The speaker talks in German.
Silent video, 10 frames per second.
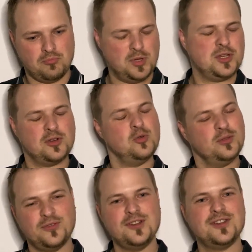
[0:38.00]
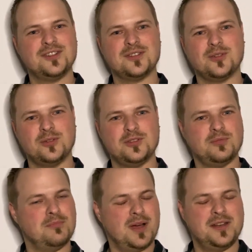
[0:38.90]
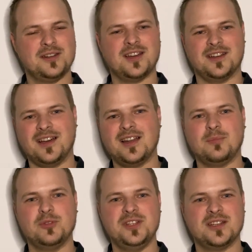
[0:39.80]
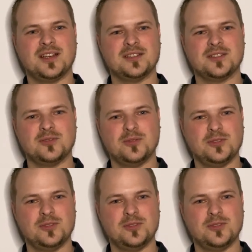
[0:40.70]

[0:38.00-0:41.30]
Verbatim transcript: mich gut findet und meinen Kanal abonniert hat.